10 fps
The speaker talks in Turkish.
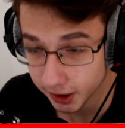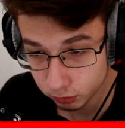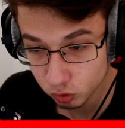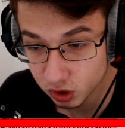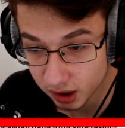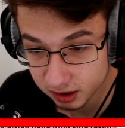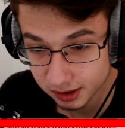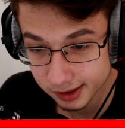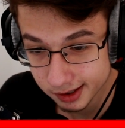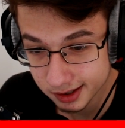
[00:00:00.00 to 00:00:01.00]
Ne tür
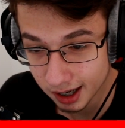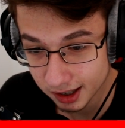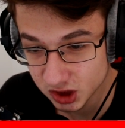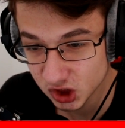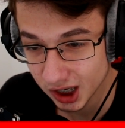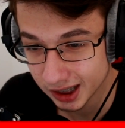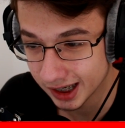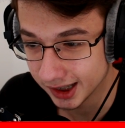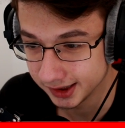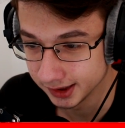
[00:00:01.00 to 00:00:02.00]
tatilleri tercih
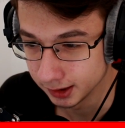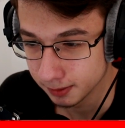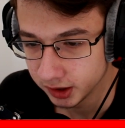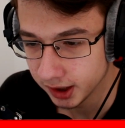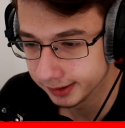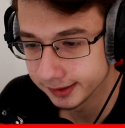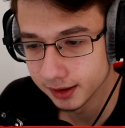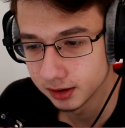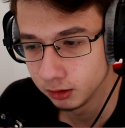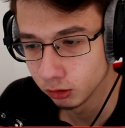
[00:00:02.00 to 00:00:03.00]
edersin? Deniz
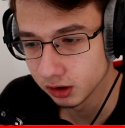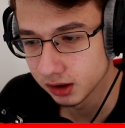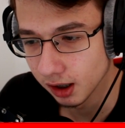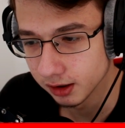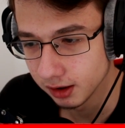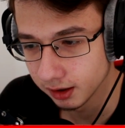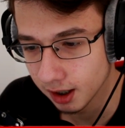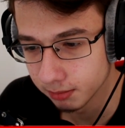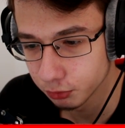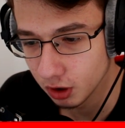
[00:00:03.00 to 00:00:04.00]
tatili, yurt dışı tatili,
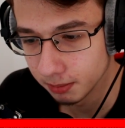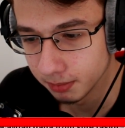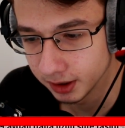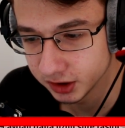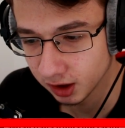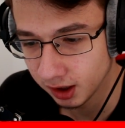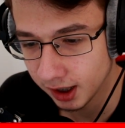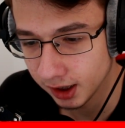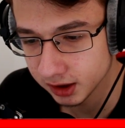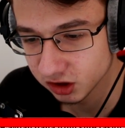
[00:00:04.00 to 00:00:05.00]
kamp doğa, macera,
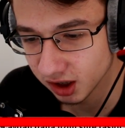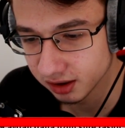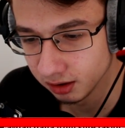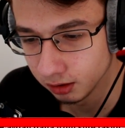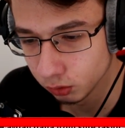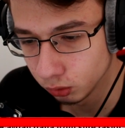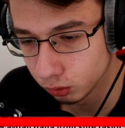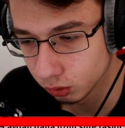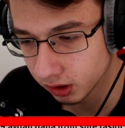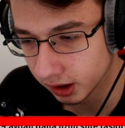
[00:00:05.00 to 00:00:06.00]
eğlence tatilleri,
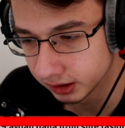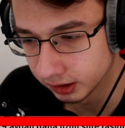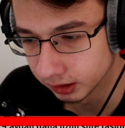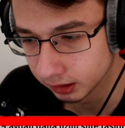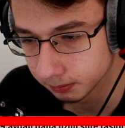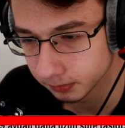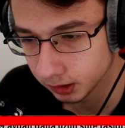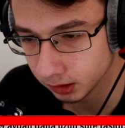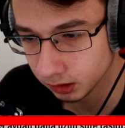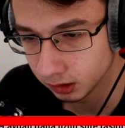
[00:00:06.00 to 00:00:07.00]
kültür tatili.
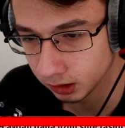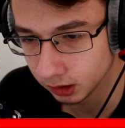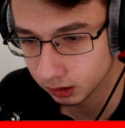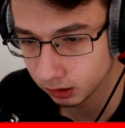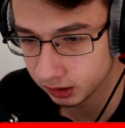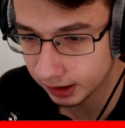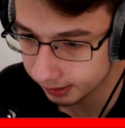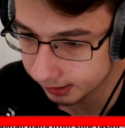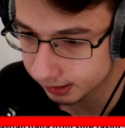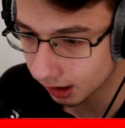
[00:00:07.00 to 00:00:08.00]
Ee,
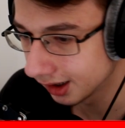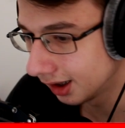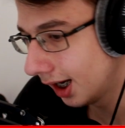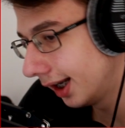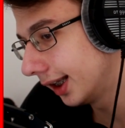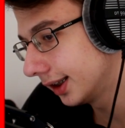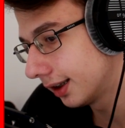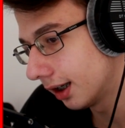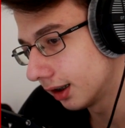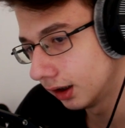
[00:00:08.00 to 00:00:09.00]
deniz tatili,
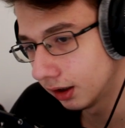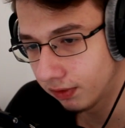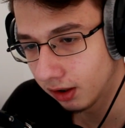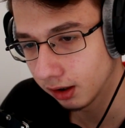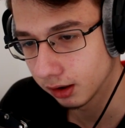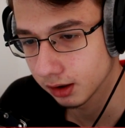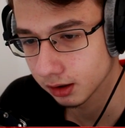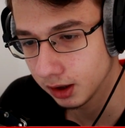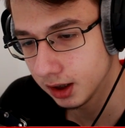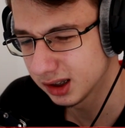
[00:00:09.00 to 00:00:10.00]
eğlence tatilleri falan.
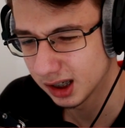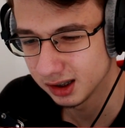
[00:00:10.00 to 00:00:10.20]
Deniz